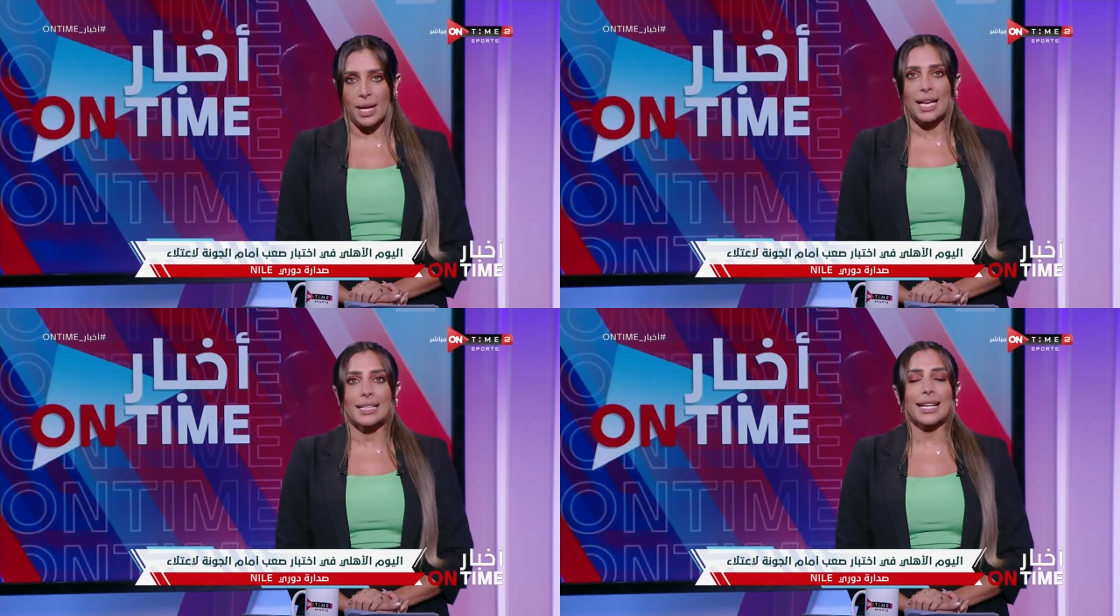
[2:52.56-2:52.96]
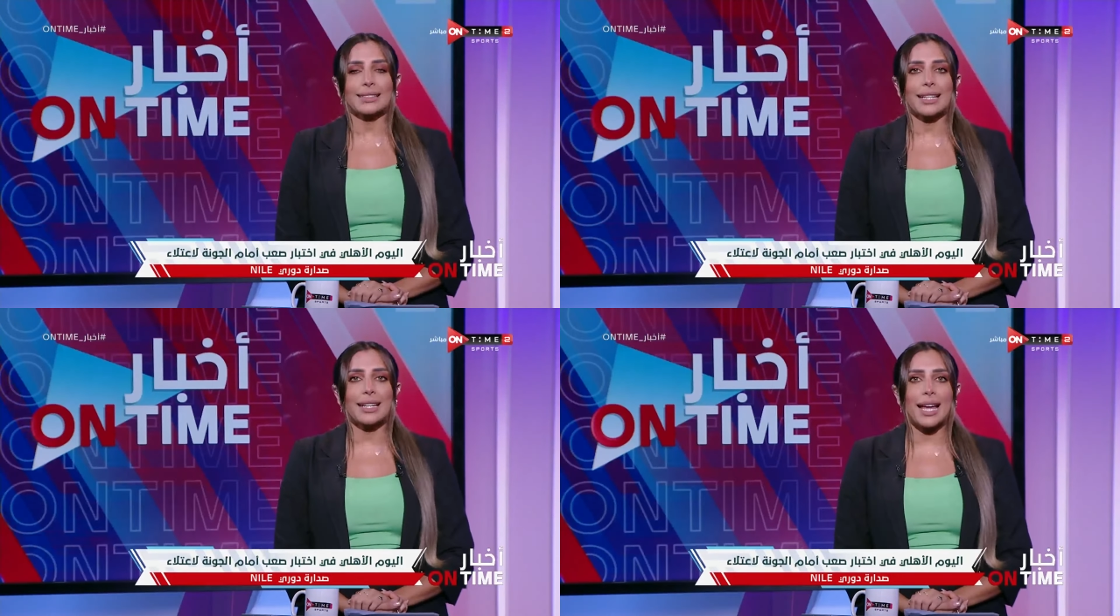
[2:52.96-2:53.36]

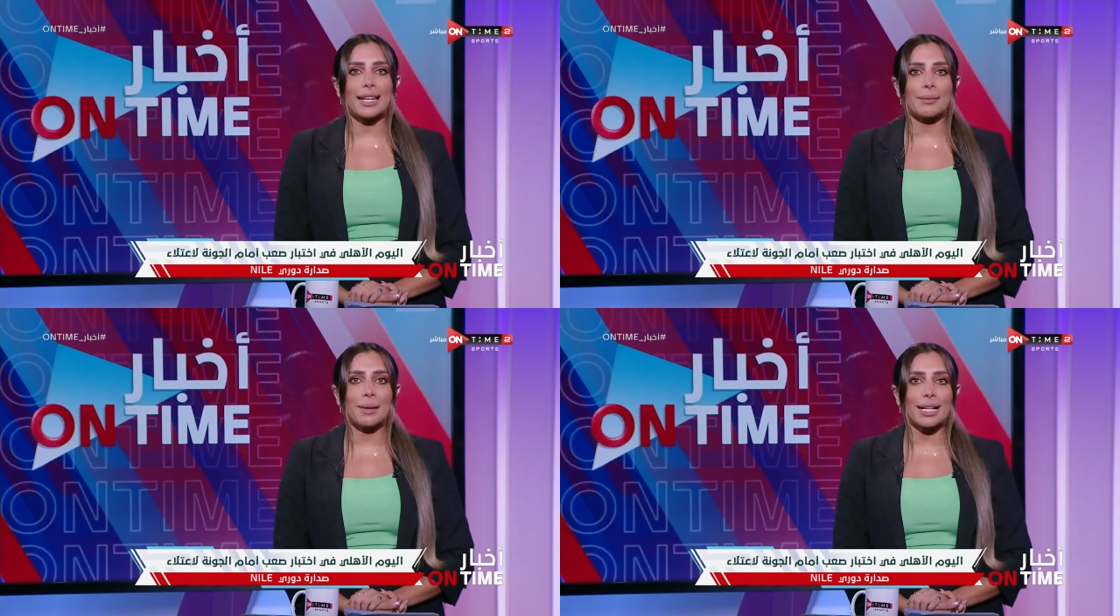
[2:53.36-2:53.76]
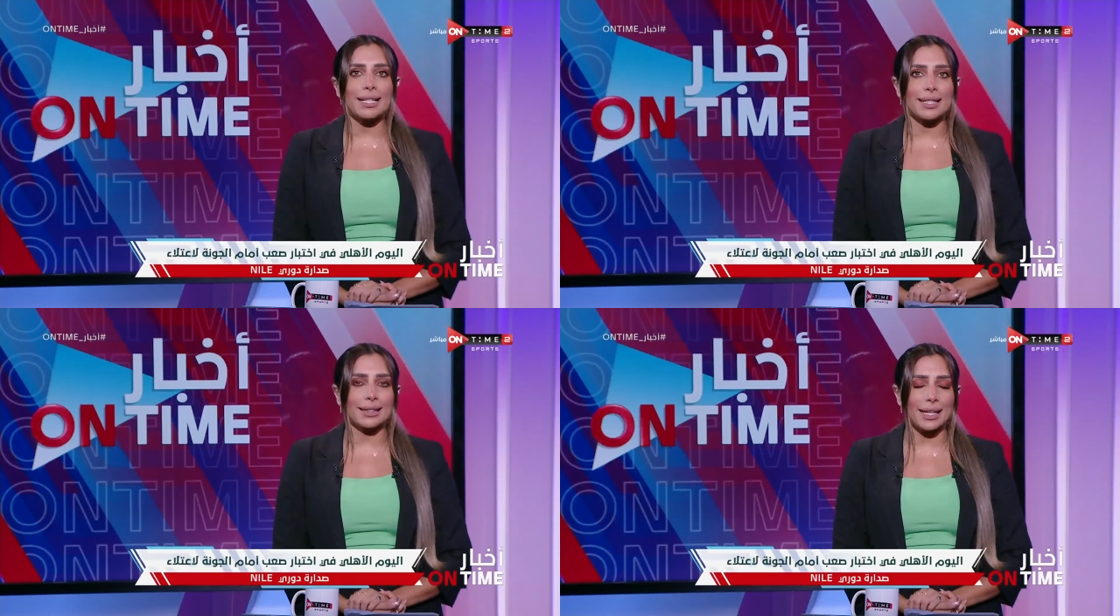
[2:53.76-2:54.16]
يحتل الاهلي
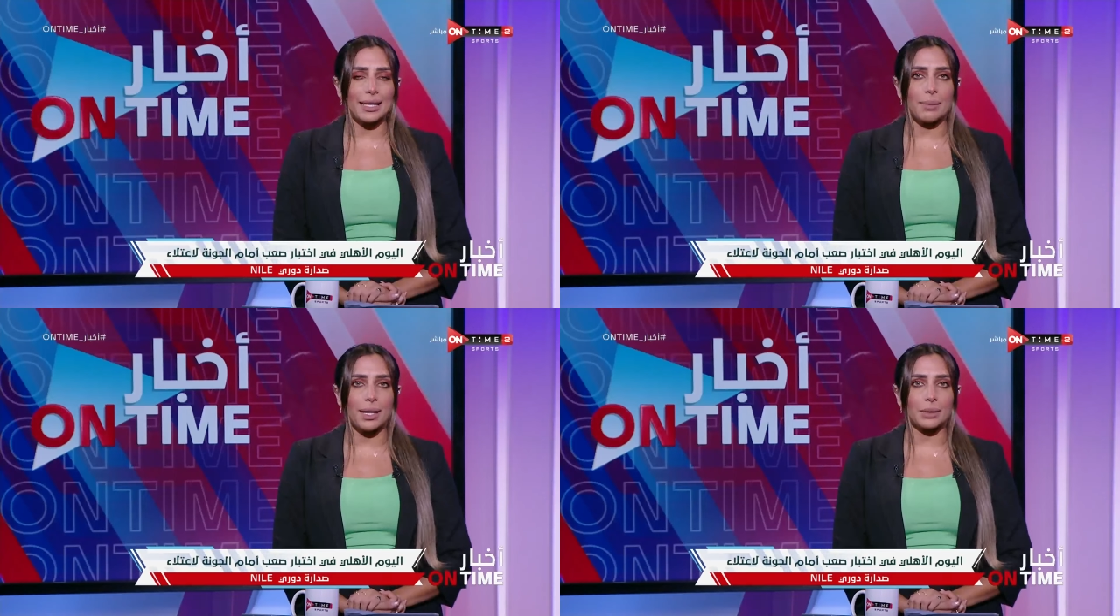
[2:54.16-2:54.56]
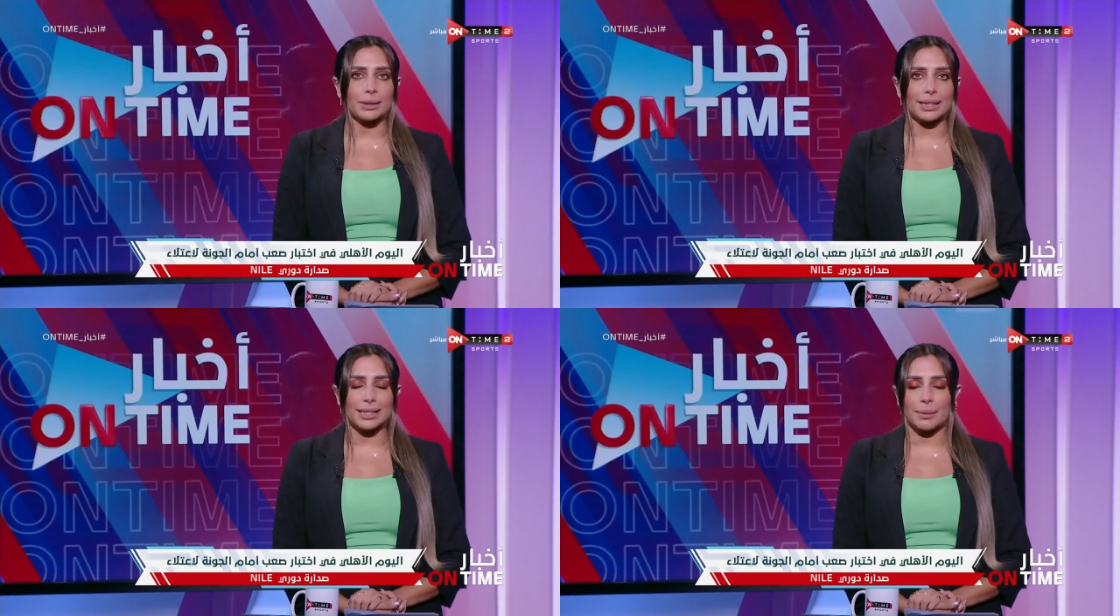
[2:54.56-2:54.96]
المركز الثاني بجدول
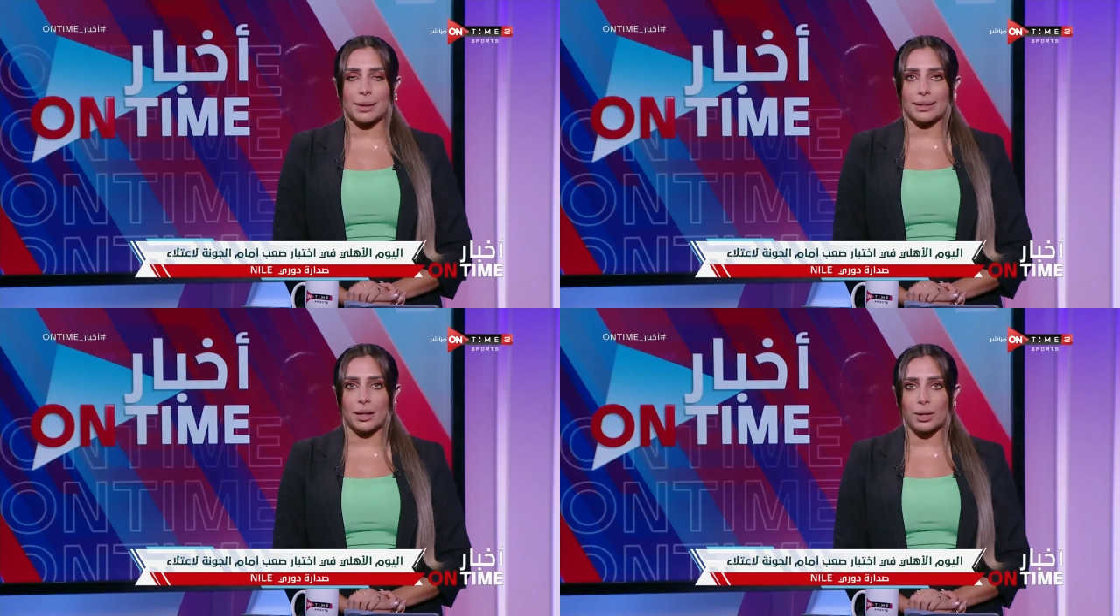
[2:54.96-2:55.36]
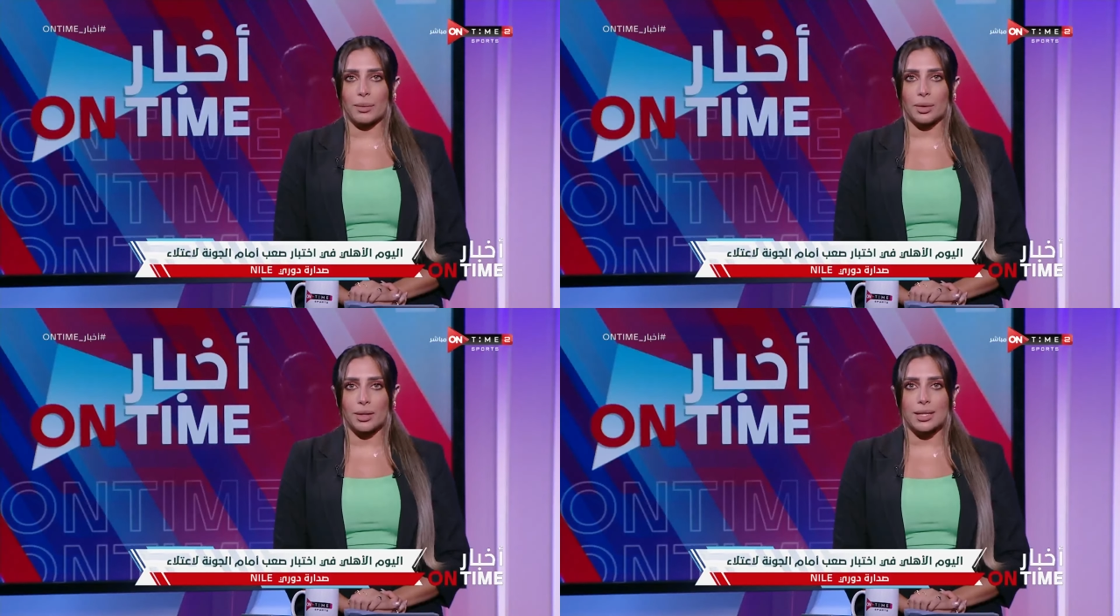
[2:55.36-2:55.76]
ترتيب الدوري
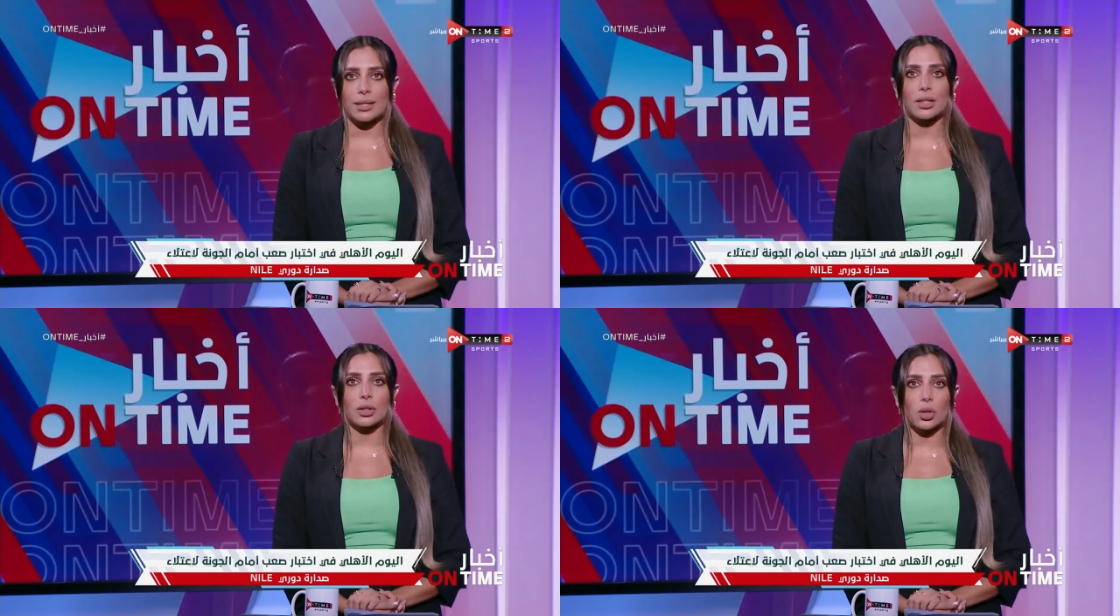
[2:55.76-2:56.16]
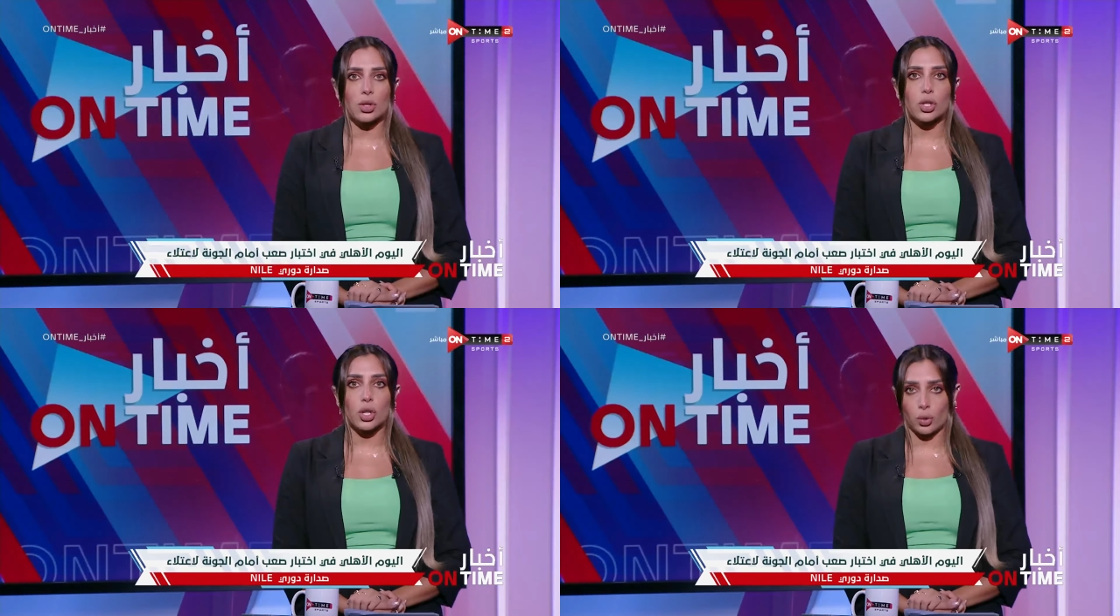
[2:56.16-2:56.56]
برصيد
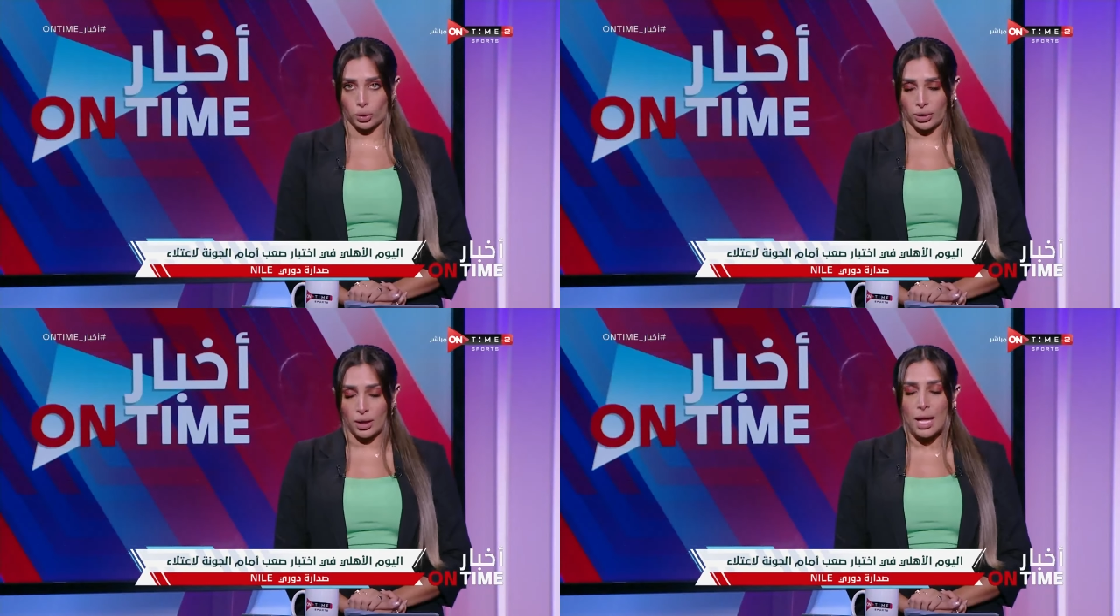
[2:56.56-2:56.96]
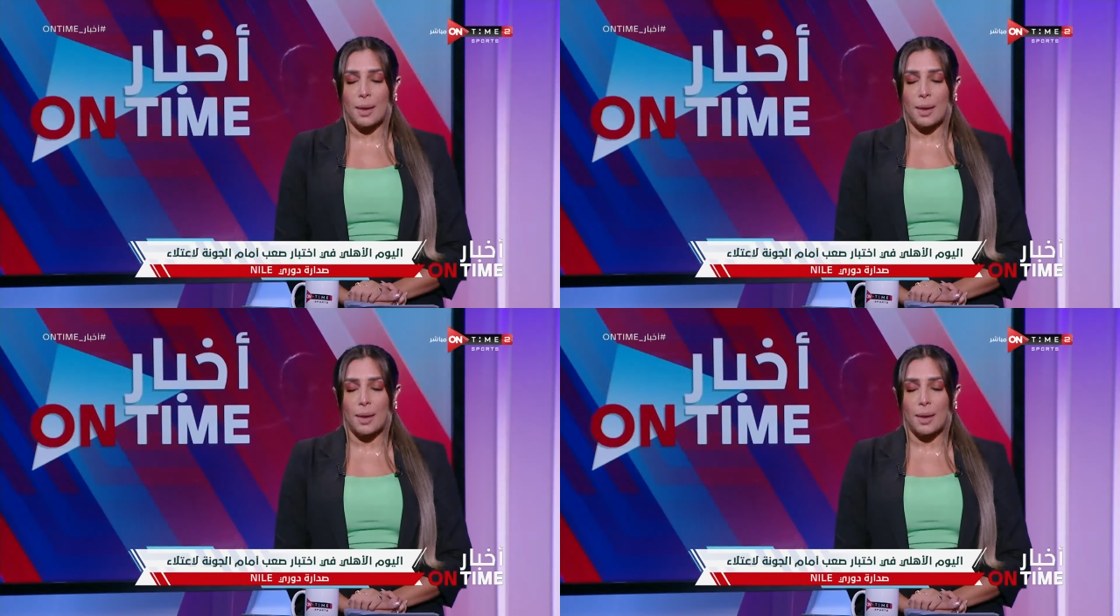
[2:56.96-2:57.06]
12 نقطه